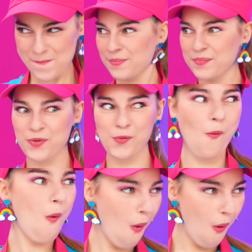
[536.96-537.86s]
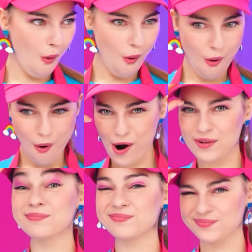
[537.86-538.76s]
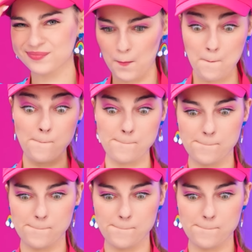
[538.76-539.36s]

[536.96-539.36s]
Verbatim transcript: thử thách Vậy thì á, mình cần phải ăn mặc đúng hợp